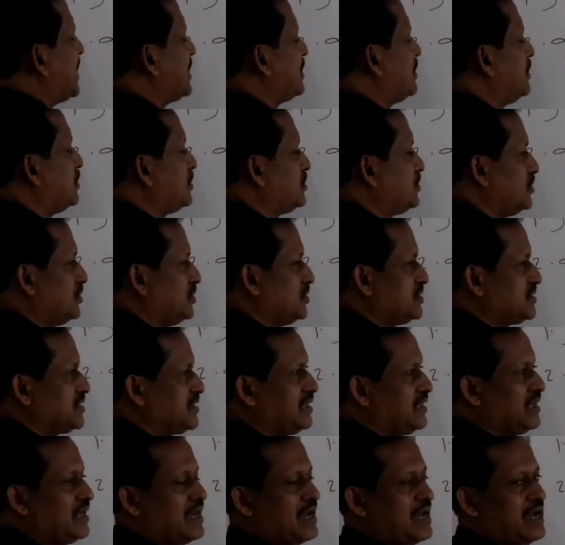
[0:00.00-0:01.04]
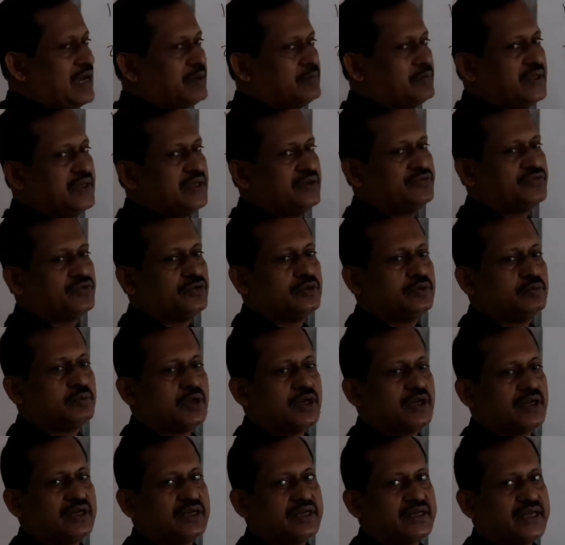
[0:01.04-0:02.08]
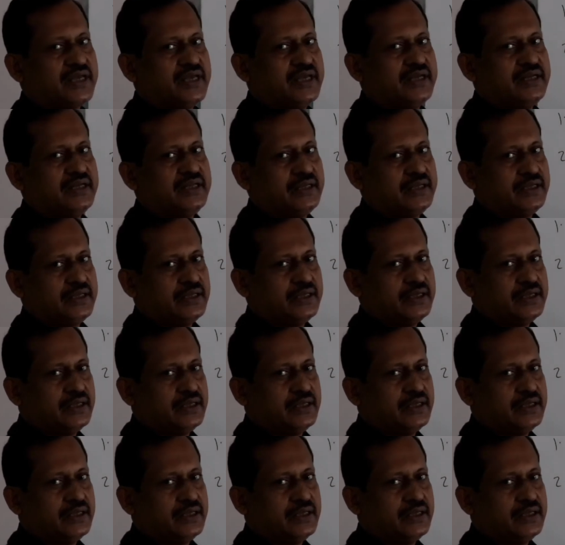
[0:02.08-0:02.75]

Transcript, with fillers: বাংলা অর্থ হচ্ছে আমি ফুটবল খেলি